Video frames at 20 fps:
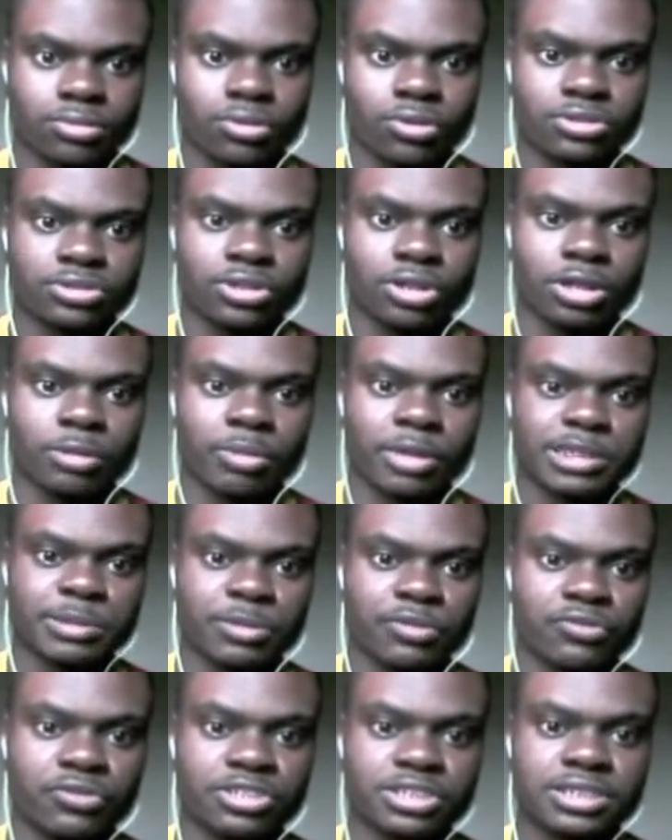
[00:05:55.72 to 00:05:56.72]
Nossa, olha aí,
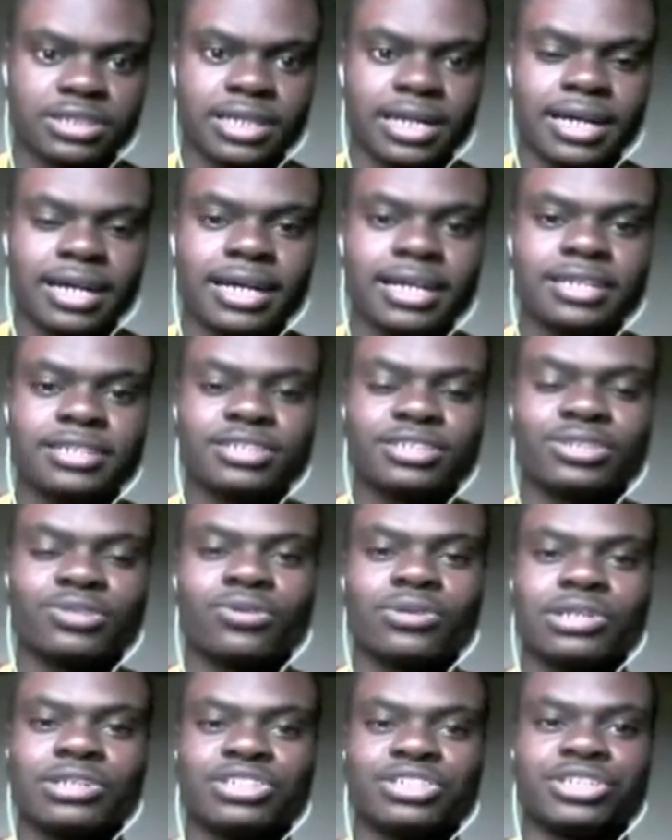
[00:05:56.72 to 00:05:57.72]
passe profundidade,
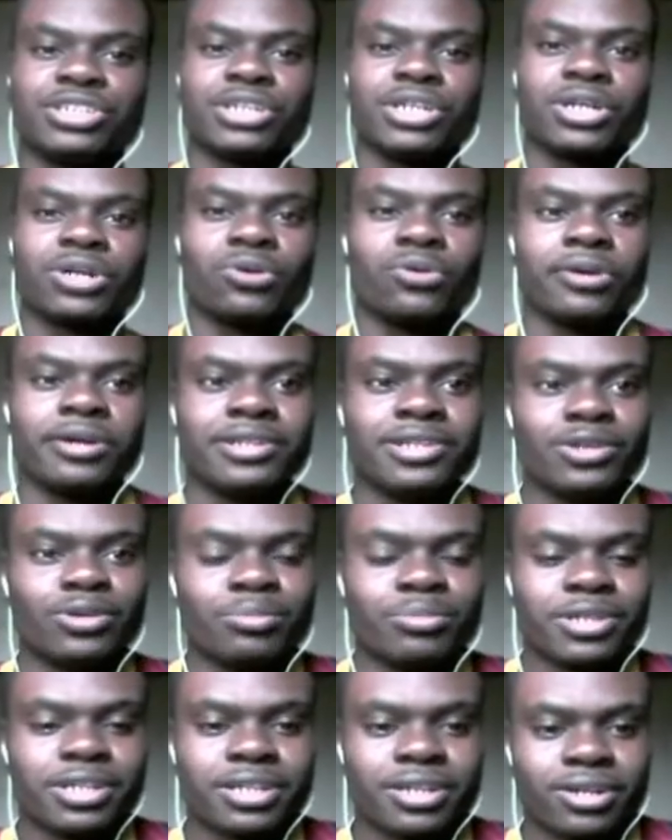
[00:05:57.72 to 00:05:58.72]
o goleiro chegou e
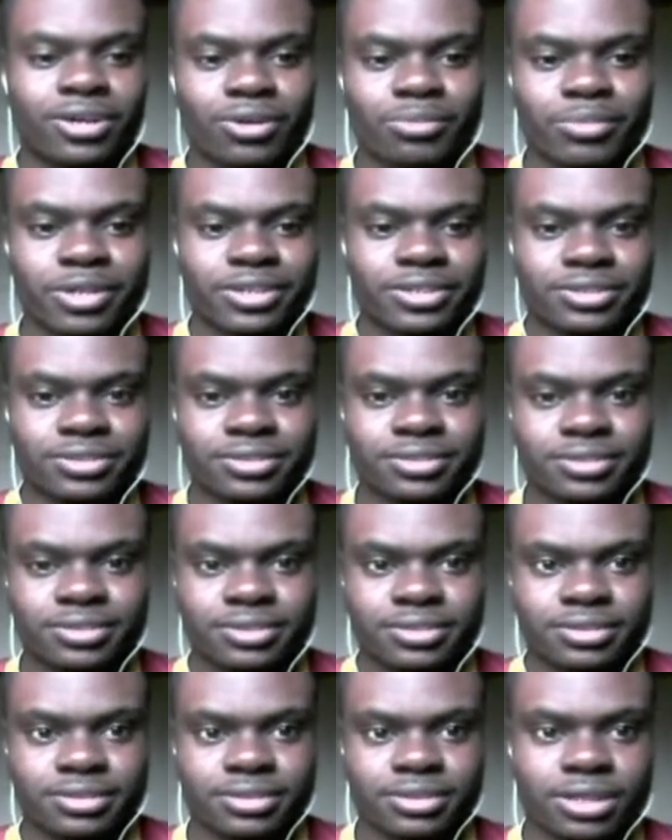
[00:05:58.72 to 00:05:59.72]
deu um bicão, mano.
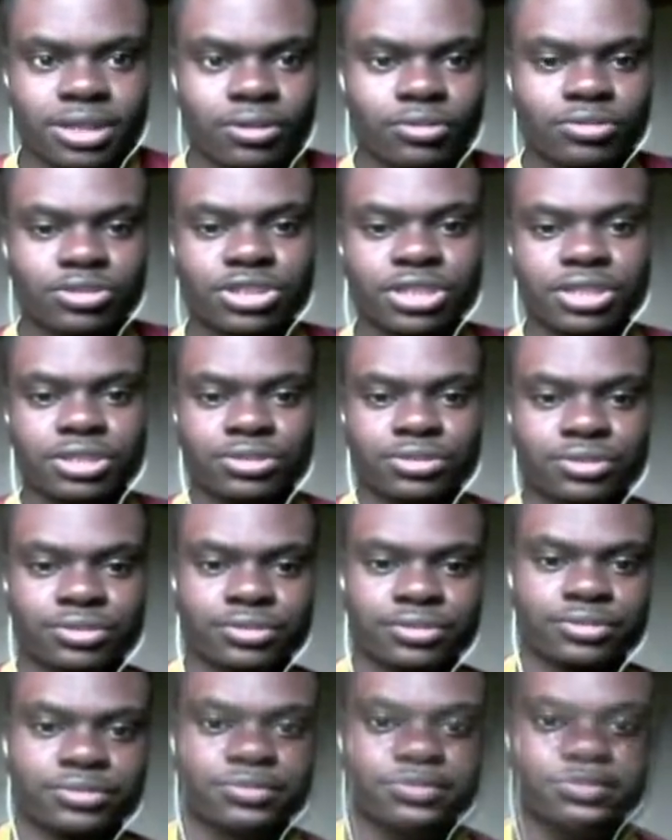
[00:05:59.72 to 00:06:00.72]
Era o jeito.